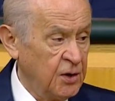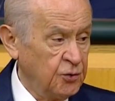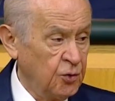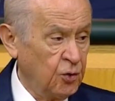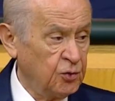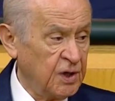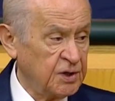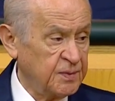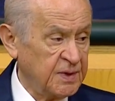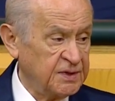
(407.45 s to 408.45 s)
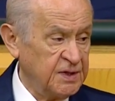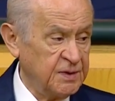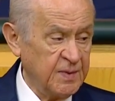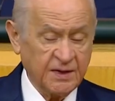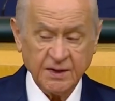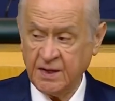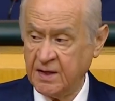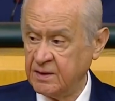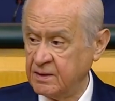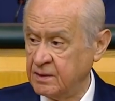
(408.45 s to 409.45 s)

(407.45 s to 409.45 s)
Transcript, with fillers: yoğunlaşmasını hizmet eden,